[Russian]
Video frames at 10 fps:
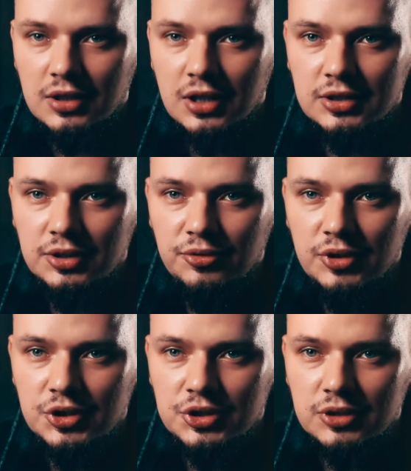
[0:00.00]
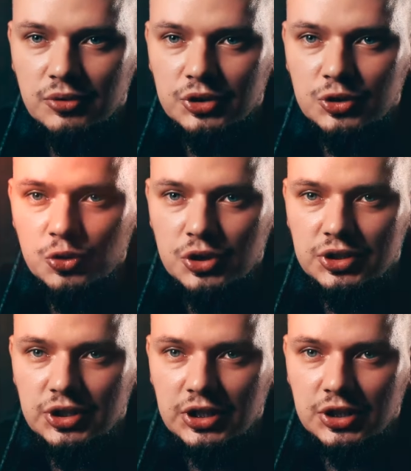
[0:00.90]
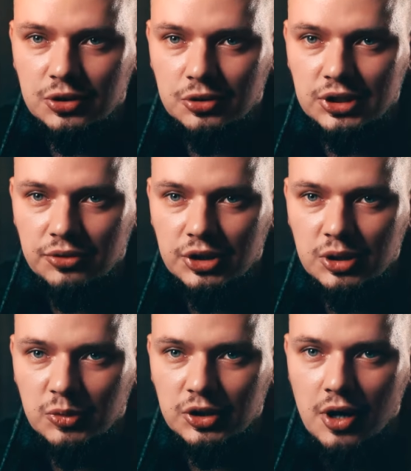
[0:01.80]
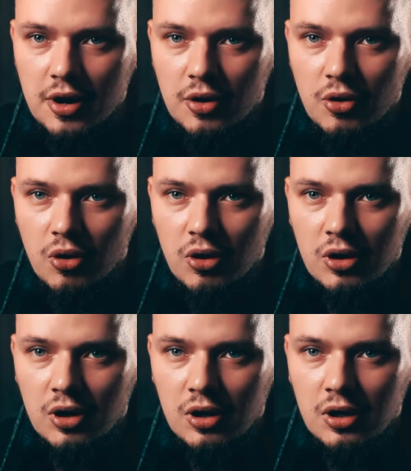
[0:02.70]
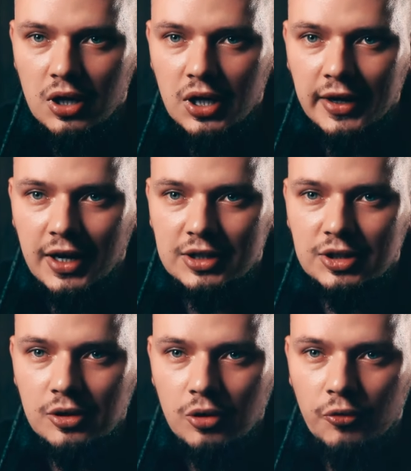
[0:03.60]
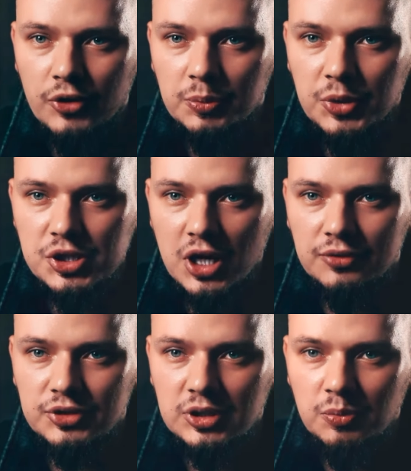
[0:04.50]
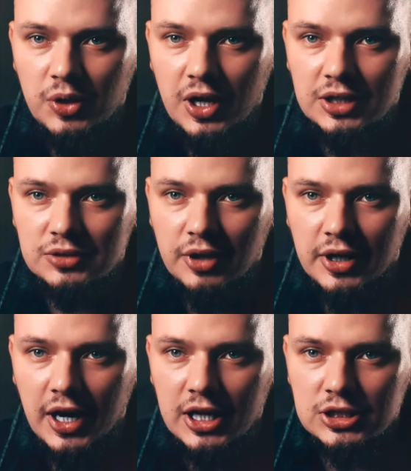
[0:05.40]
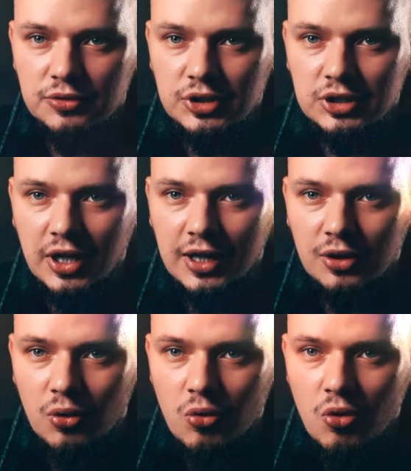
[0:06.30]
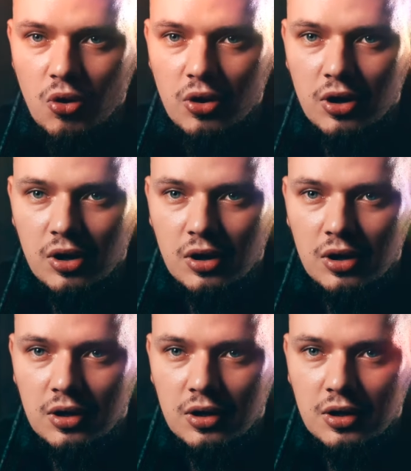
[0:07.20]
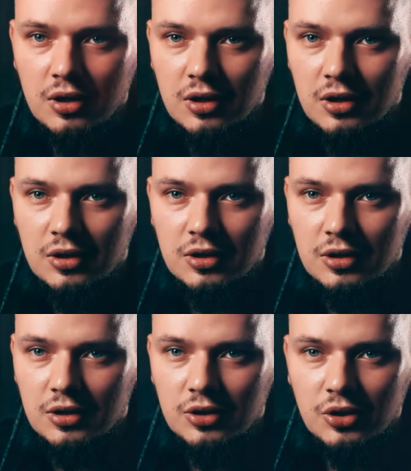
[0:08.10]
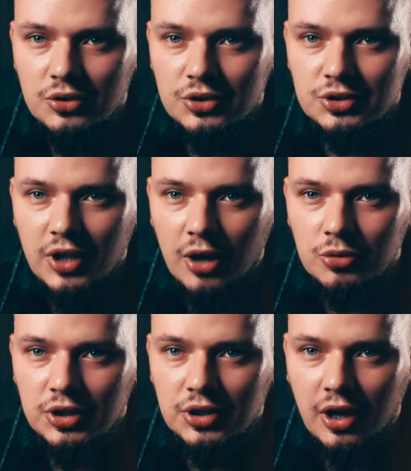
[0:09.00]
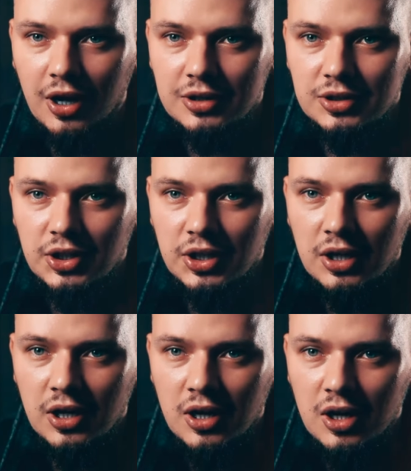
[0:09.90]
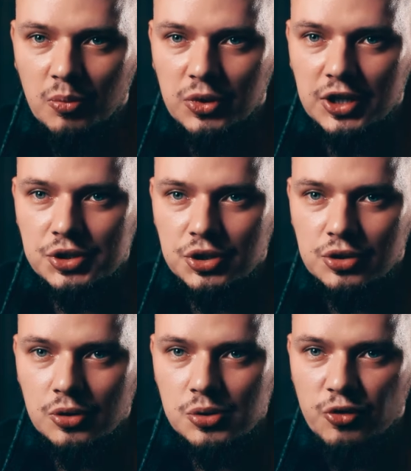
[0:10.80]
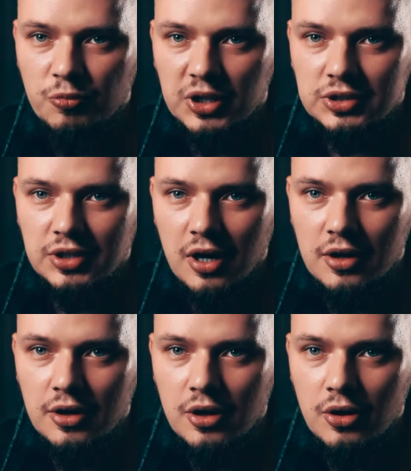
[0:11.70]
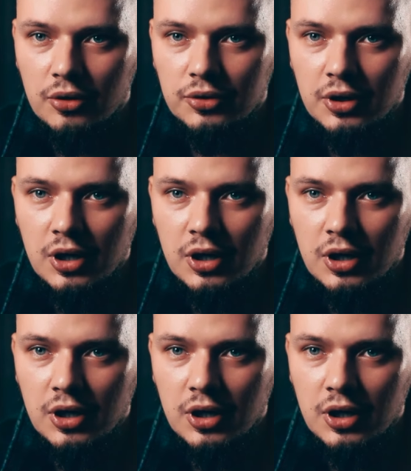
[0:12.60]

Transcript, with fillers: Как ты видишь сквозь души тех, кто заведомо далеко, как ты ловко печаль в себе извлекаешь в тетрадь рукой. Но не знают они, как ты плачешь ночью в постельный лен,